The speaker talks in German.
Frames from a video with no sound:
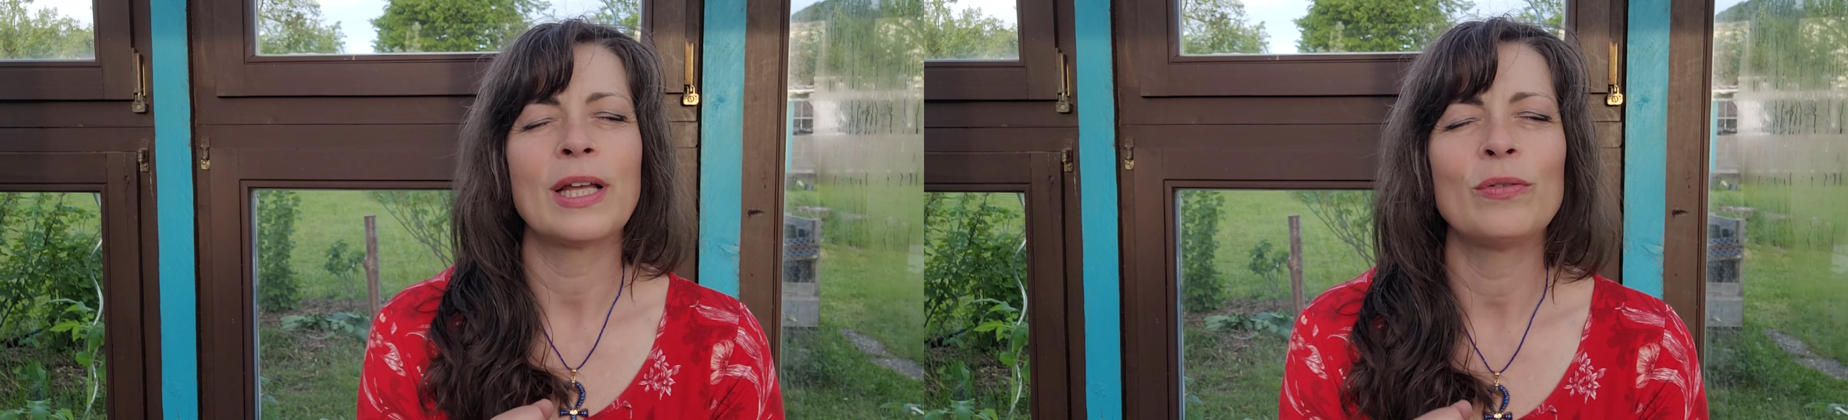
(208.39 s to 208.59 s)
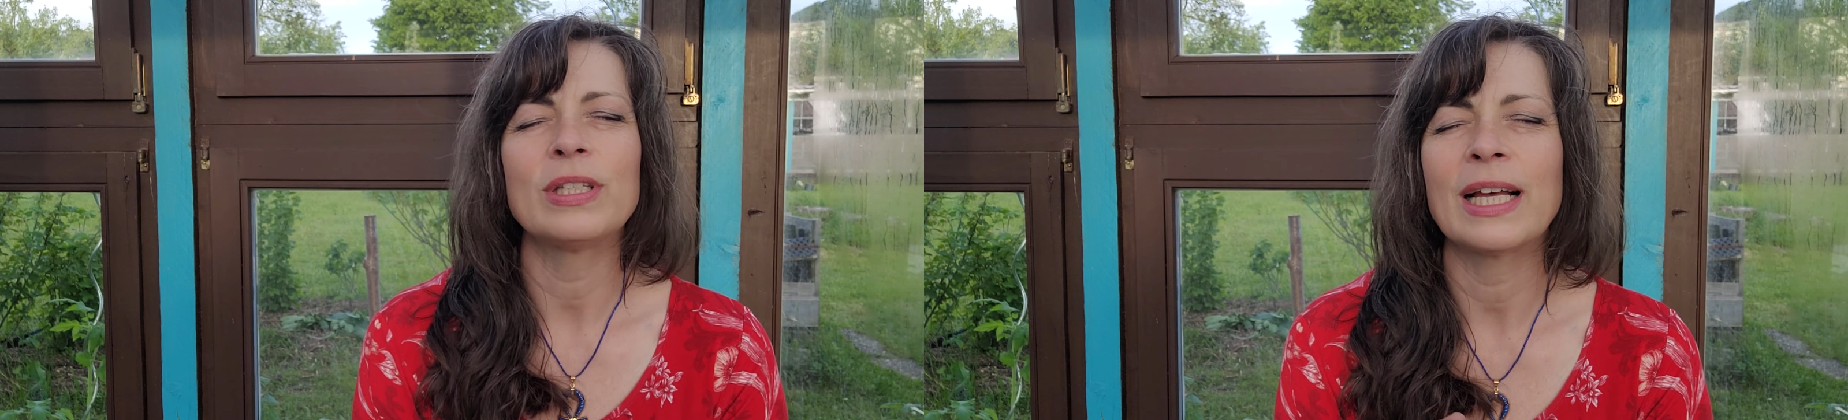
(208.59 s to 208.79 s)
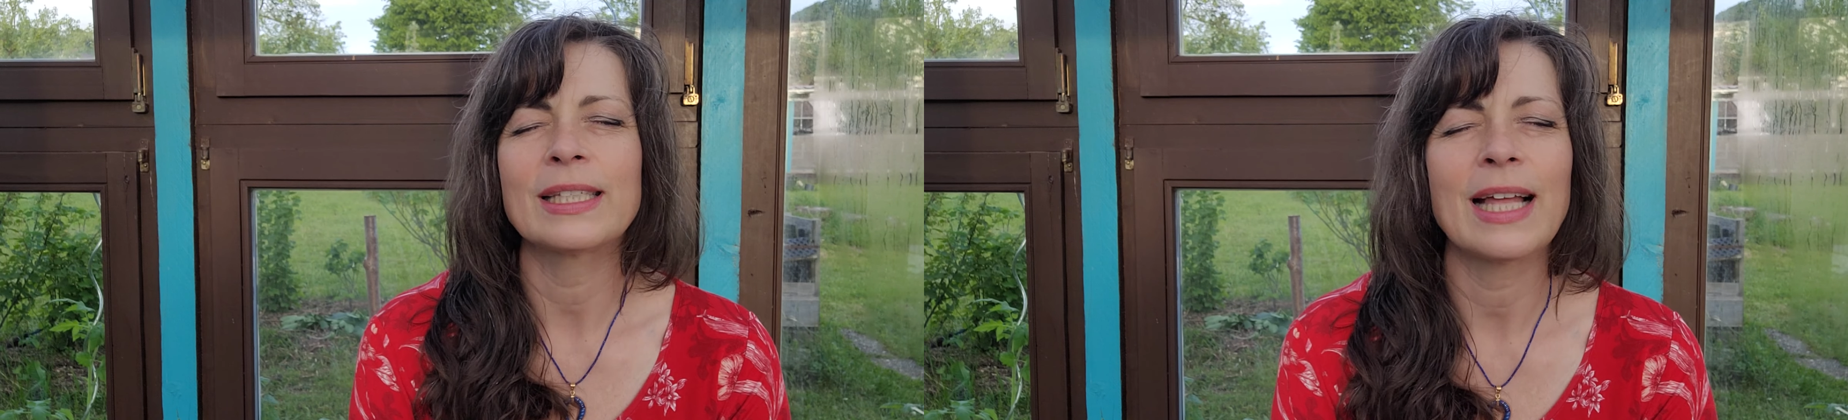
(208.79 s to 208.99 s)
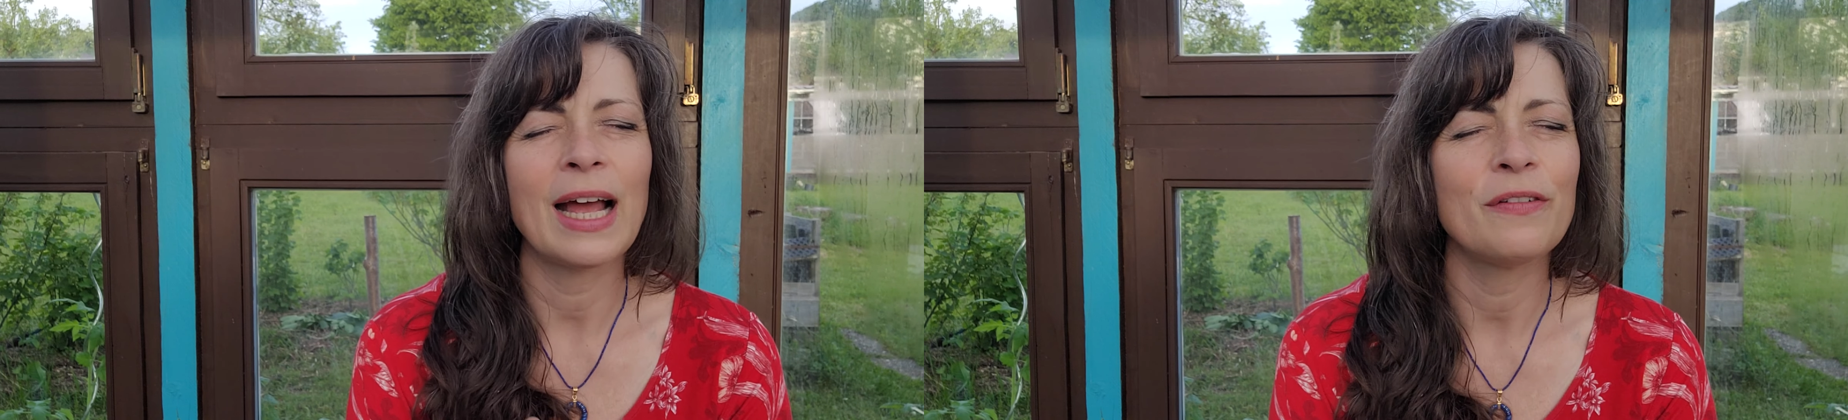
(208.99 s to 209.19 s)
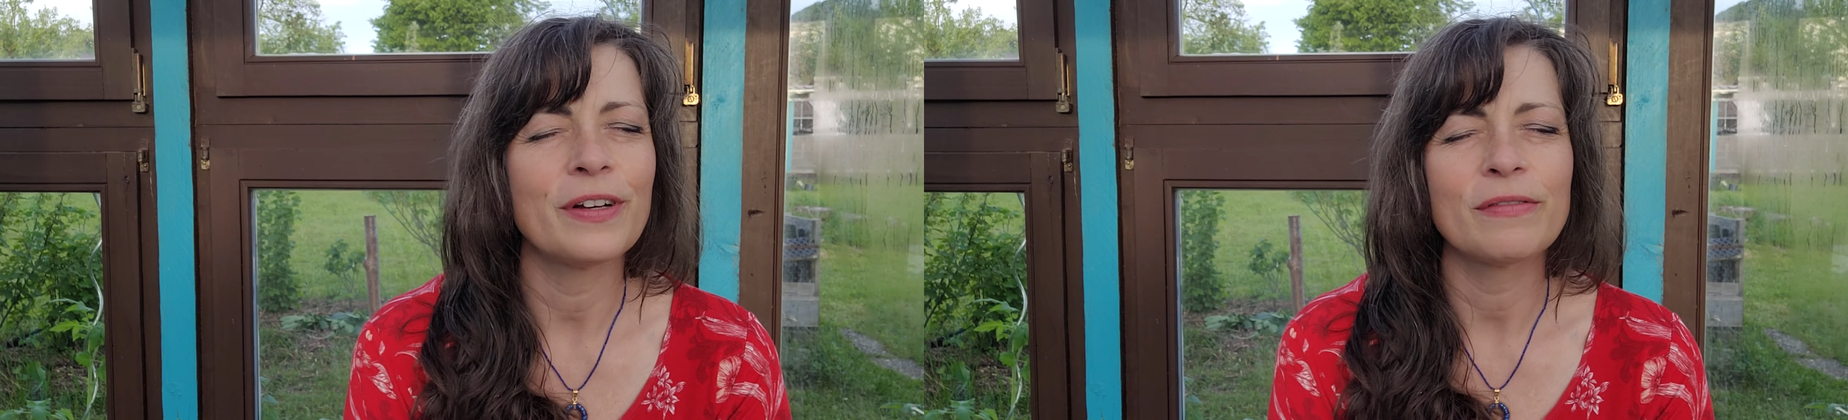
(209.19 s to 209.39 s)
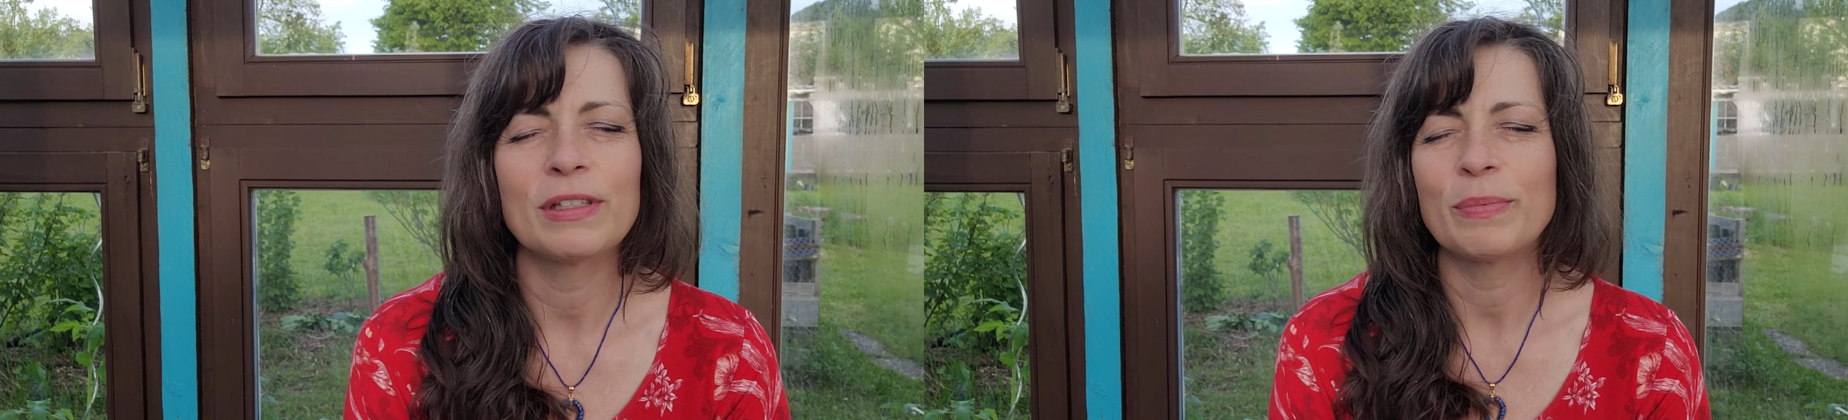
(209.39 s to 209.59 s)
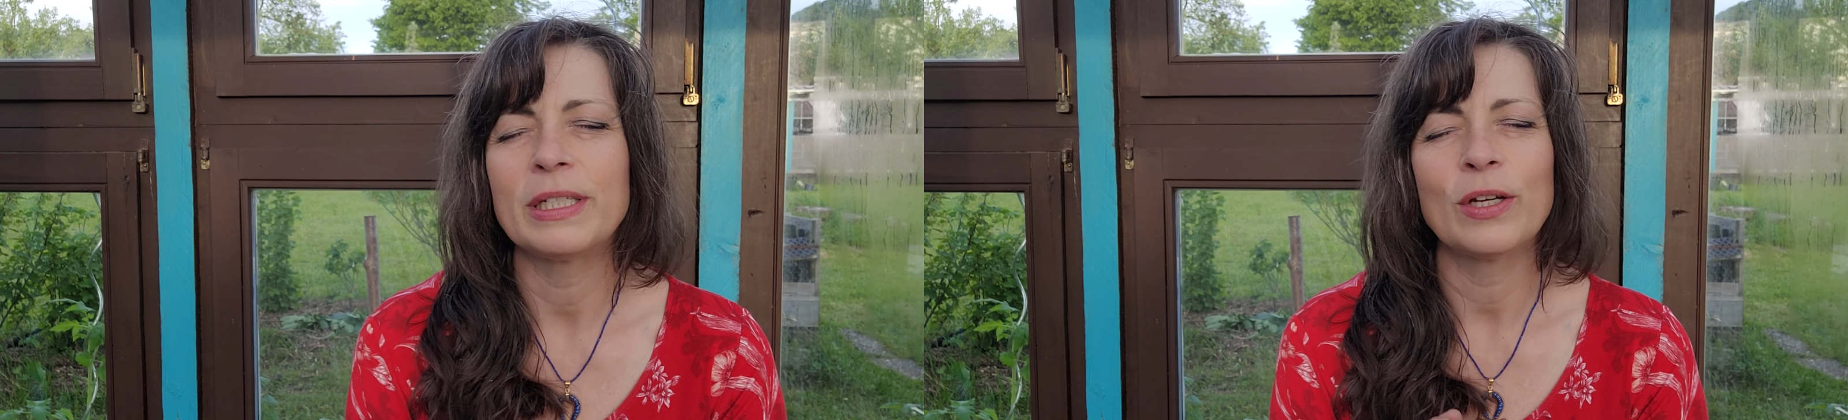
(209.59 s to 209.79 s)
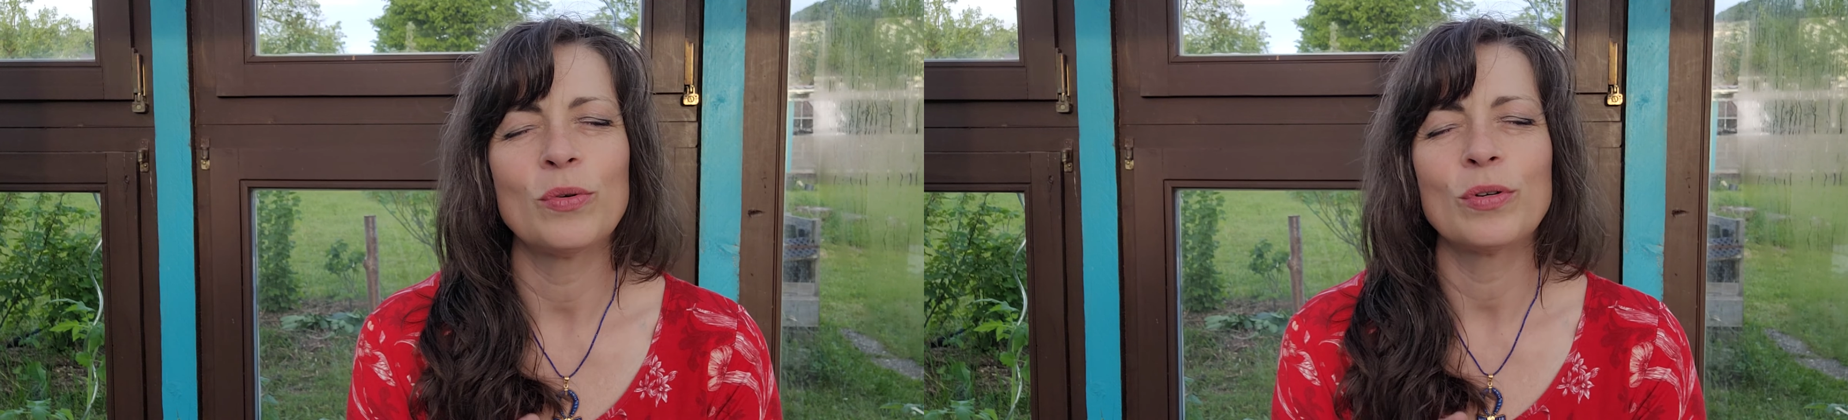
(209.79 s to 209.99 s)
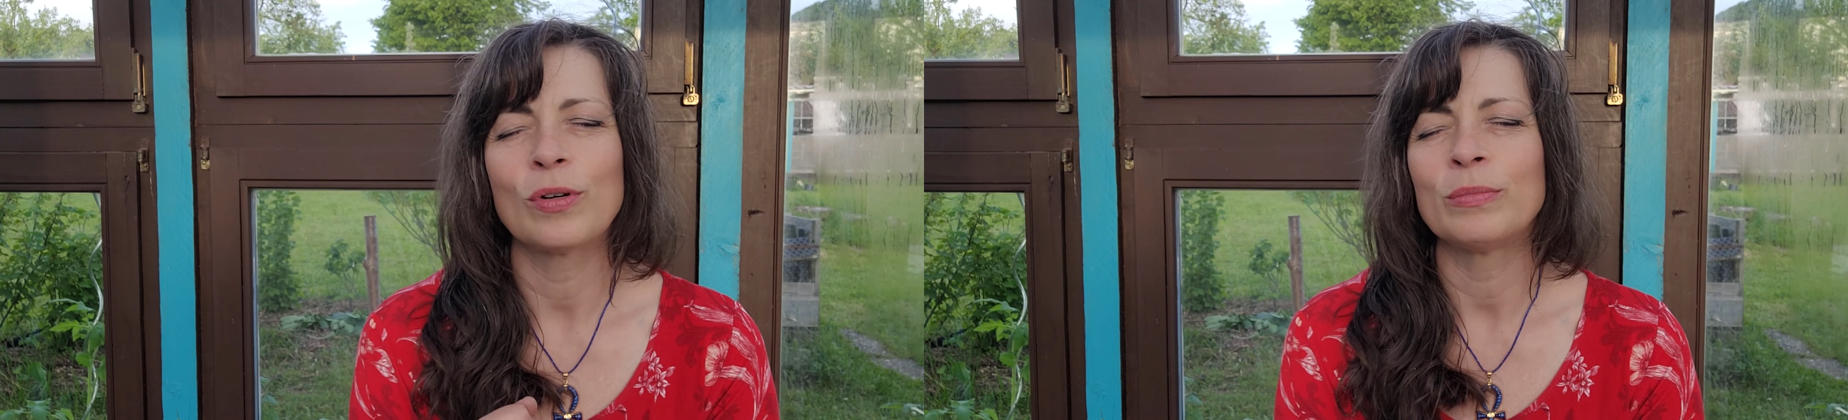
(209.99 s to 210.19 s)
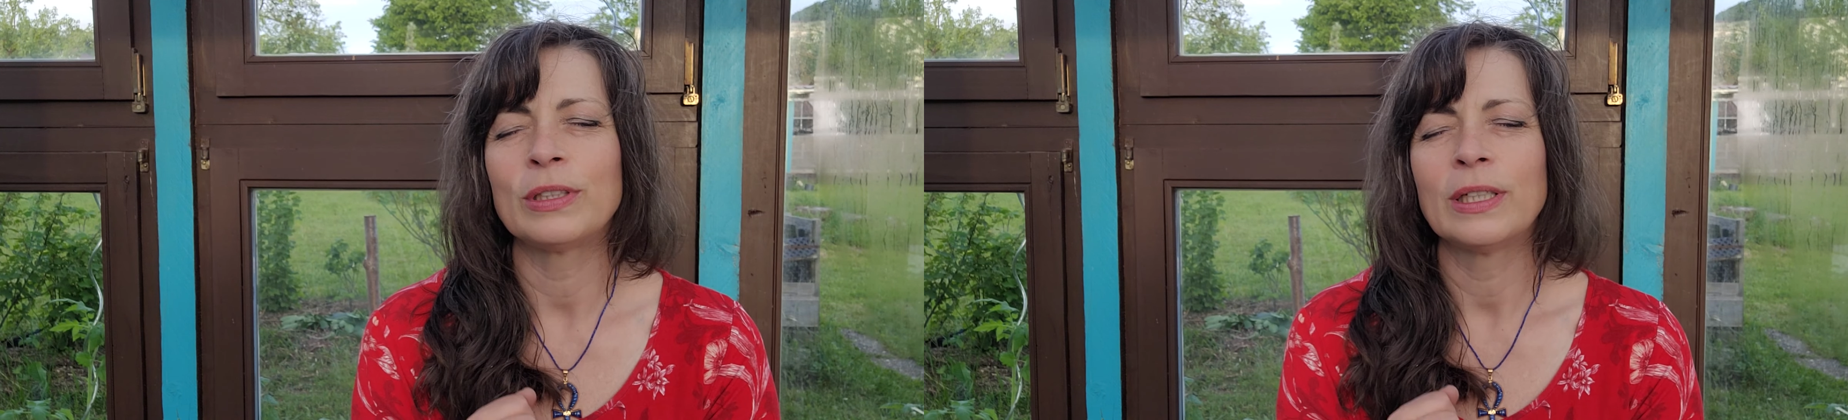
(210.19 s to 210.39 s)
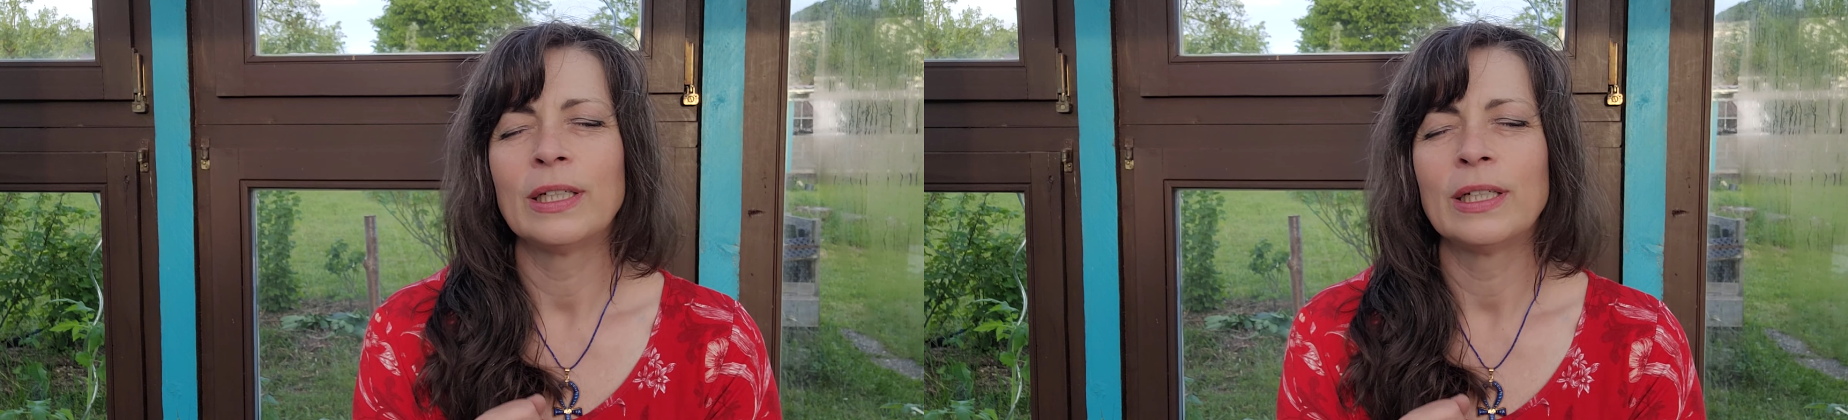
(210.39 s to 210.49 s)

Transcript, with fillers: Ja, und du sagst einfach, was bei dir hochkommt.